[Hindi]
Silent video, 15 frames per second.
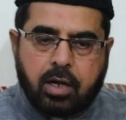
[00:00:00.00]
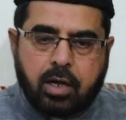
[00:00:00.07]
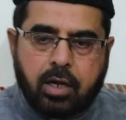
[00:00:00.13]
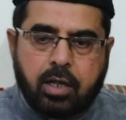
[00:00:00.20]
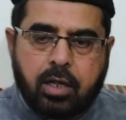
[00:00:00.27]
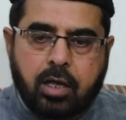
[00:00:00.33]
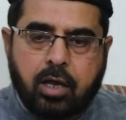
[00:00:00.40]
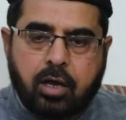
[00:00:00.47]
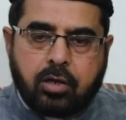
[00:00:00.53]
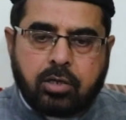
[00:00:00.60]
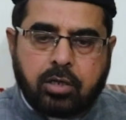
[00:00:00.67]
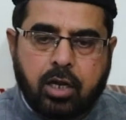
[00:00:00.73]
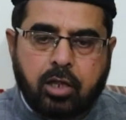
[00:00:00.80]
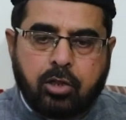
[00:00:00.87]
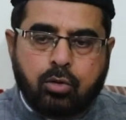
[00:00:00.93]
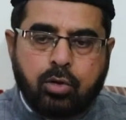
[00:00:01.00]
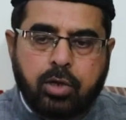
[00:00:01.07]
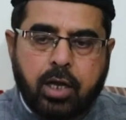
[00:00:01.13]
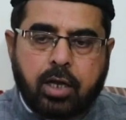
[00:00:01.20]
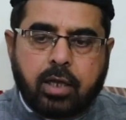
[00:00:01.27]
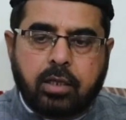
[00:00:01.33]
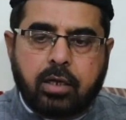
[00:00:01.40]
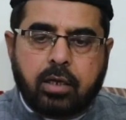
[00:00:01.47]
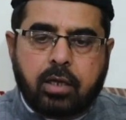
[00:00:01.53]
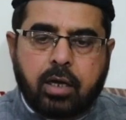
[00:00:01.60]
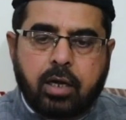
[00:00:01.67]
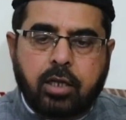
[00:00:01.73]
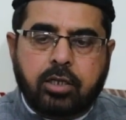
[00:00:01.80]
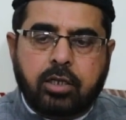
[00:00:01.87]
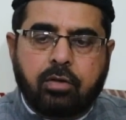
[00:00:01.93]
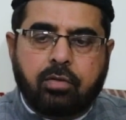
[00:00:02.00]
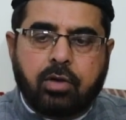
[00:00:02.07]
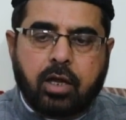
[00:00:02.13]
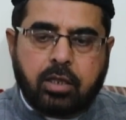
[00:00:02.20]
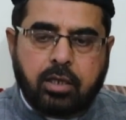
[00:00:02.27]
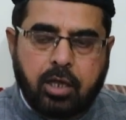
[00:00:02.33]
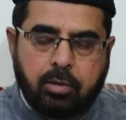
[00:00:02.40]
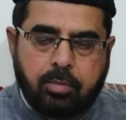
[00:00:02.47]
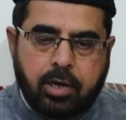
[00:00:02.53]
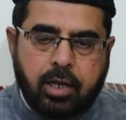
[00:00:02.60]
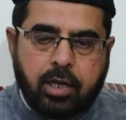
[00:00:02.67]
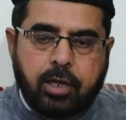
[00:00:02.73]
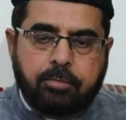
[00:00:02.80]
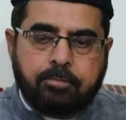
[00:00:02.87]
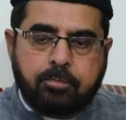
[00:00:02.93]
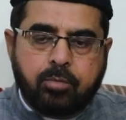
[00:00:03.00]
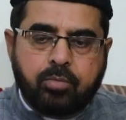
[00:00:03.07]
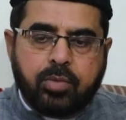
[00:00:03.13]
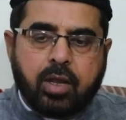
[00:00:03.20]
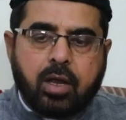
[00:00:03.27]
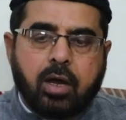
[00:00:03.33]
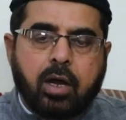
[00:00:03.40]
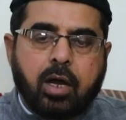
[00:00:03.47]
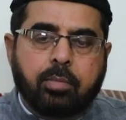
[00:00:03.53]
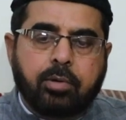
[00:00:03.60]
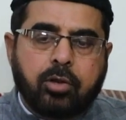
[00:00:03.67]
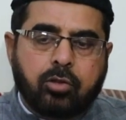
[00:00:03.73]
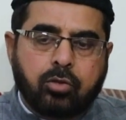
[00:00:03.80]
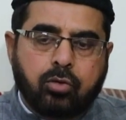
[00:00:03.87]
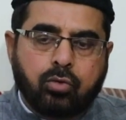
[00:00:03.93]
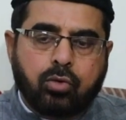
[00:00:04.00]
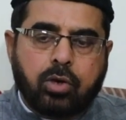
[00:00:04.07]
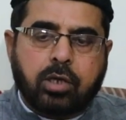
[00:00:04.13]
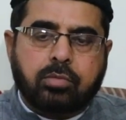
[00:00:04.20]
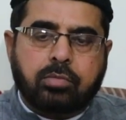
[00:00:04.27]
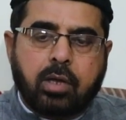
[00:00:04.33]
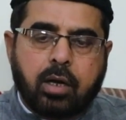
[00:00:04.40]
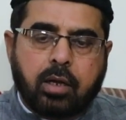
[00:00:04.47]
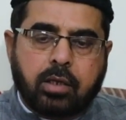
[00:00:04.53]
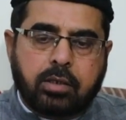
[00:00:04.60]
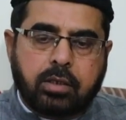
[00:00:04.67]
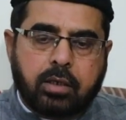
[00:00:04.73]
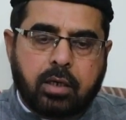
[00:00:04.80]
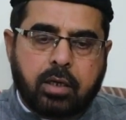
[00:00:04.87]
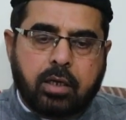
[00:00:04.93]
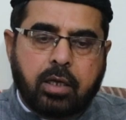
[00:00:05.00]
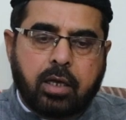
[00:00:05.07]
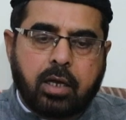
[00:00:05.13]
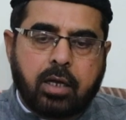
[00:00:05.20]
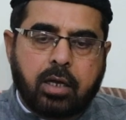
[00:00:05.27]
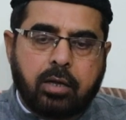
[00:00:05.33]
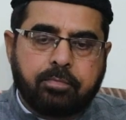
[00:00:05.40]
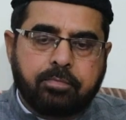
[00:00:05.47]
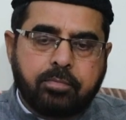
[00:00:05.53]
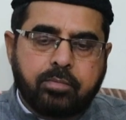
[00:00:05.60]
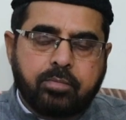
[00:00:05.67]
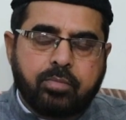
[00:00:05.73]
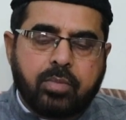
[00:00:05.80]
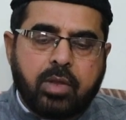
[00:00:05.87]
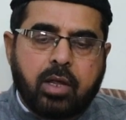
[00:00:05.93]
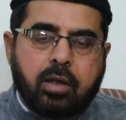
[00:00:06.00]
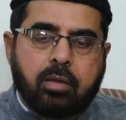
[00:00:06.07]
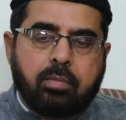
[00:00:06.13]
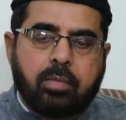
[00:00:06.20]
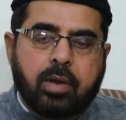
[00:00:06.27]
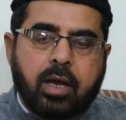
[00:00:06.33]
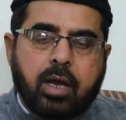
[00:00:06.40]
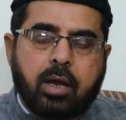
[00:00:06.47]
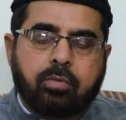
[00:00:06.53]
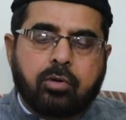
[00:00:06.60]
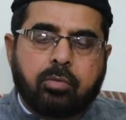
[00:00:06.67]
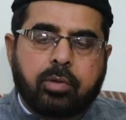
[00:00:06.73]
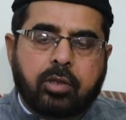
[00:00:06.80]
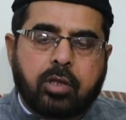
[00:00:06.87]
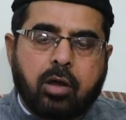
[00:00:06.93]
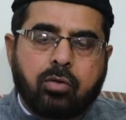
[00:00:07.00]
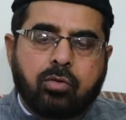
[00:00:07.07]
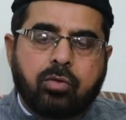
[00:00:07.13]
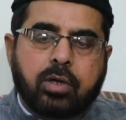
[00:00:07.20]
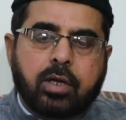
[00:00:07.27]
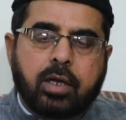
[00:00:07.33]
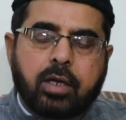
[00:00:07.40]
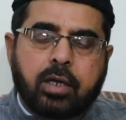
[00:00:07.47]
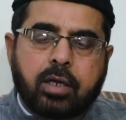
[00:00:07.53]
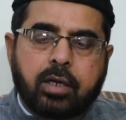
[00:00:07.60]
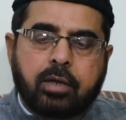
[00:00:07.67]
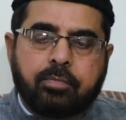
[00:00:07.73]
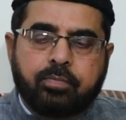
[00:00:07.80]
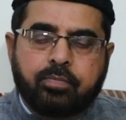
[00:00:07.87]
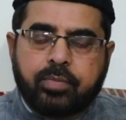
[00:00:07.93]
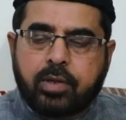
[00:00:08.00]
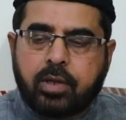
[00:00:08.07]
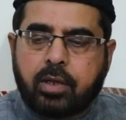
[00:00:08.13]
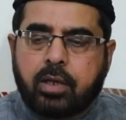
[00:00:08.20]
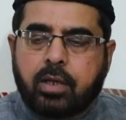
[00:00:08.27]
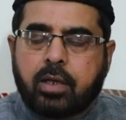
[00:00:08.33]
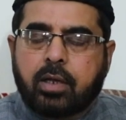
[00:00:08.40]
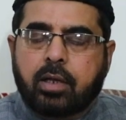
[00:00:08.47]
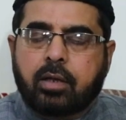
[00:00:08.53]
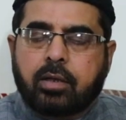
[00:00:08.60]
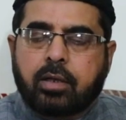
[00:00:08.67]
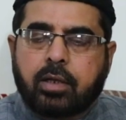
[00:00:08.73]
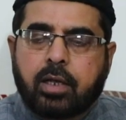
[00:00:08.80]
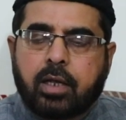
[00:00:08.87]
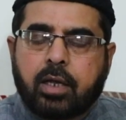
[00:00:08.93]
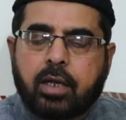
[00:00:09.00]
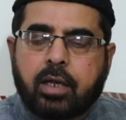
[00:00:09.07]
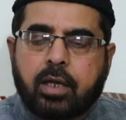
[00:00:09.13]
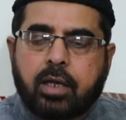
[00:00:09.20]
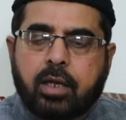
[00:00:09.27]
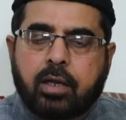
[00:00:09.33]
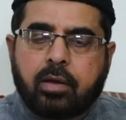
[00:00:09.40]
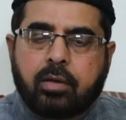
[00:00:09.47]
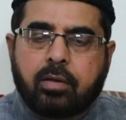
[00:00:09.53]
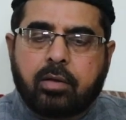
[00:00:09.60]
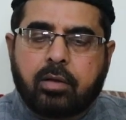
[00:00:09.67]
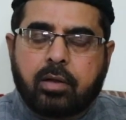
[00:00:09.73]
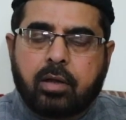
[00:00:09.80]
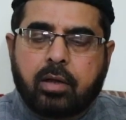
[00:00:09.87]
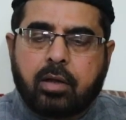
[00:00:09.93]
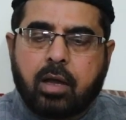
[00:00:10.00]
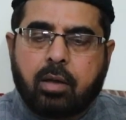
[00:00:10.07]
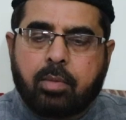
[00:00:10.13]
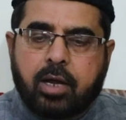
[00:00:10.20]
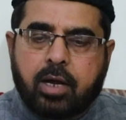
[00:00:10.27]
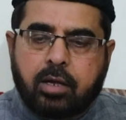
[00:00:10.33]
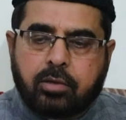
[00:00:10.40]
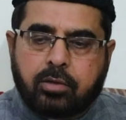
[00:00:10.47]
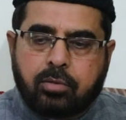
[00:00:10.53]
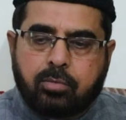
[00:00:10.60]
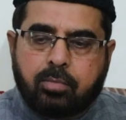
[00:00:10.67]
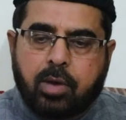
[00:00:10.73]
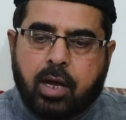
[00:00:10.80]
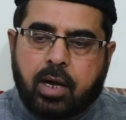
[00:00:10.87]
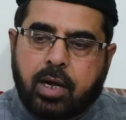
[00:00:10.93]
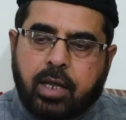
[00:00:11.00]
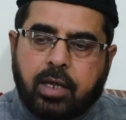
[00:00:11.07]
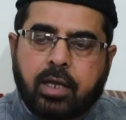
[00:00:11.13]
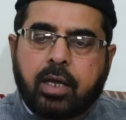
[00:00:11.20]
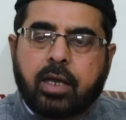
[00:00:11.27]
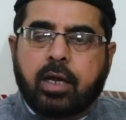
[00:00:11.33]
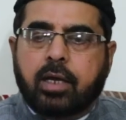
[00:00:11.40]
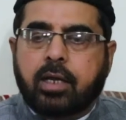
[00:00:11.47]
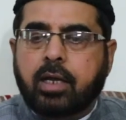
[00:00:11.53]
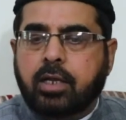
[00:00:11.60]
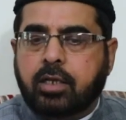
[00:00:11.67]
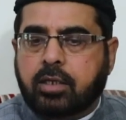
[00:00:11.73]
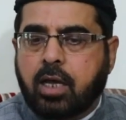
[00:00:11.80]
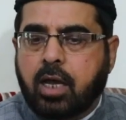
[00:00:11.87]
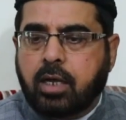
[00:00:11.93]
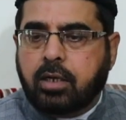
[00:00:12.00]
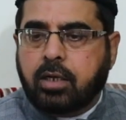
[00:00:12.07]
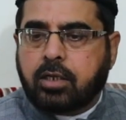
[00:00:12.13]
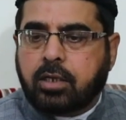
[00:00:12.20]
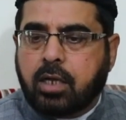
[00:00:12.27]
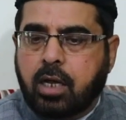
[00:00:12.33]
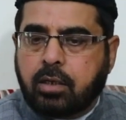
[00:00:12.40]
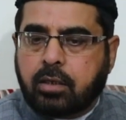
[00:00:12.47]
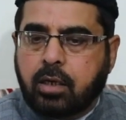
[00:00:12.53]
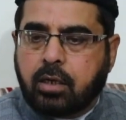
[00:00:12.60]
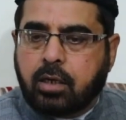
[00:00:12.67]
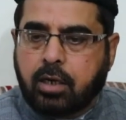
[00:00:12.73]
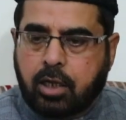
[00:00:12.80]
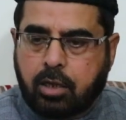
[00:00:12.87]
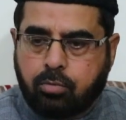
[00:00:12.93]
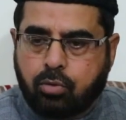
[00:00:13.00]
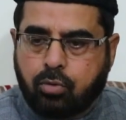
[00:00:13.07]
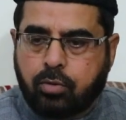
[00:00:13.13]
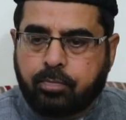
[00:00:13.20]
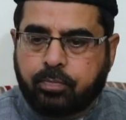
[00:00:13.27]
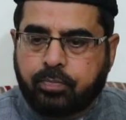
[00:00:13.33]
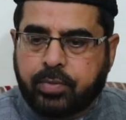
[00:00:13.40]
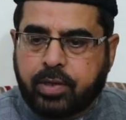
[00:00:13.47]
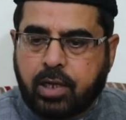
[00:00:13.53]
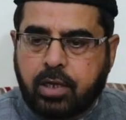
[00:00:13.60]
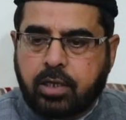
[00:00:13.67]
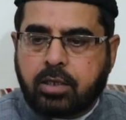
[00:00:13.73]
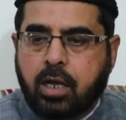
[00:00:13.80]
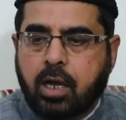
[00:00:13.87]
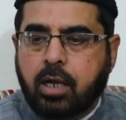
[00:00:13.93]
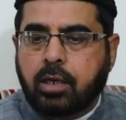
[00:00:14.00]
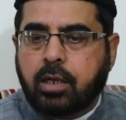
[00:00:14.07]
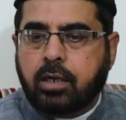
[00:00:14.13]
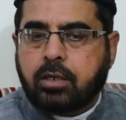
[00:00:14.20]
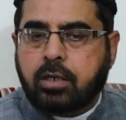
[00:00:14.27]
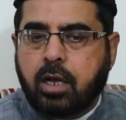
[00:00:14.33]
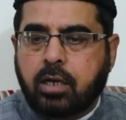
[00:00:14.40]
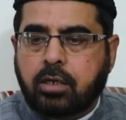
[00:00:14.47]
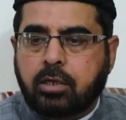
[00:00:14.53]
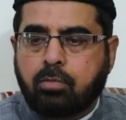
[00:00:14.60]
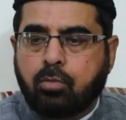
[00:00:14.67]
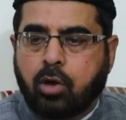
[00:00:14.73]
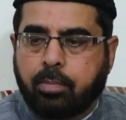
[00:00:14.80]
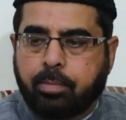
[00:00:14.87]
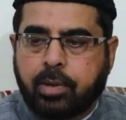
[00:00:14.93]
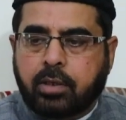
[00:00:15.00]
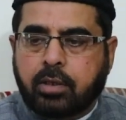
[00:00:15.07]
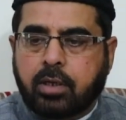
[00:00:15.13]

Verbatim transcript: रही है और सारी दुनिया के अंदर कर रही है सिर्फ कादिया में नहीं आपने तो नूर अस्पताल का जिक्र किया है मैं आपको बताऊं कि ये हमारा मानना ही ये है कि इंसान इंसान के करीब हो इंसान इंसान से मोहब्बत